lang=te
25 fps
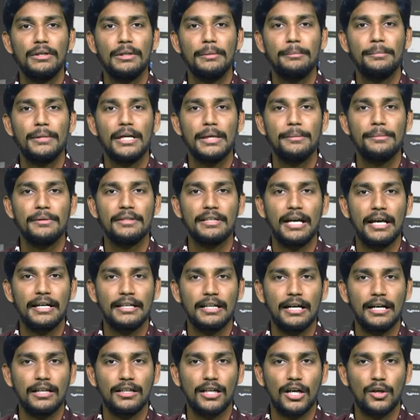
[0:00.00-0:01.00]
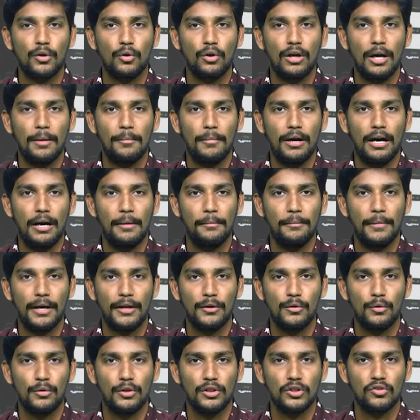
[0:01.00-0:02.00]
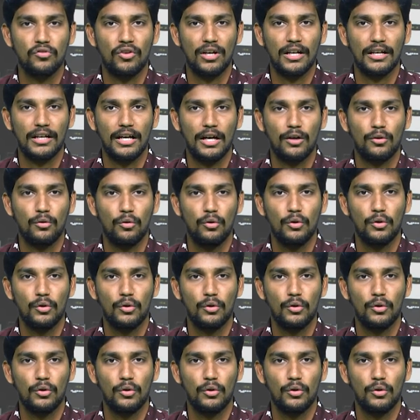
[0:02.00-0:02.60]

బొబ్బిలి బేబీ నాయన కరోనా మహమ్మారి నుండి త్వరగా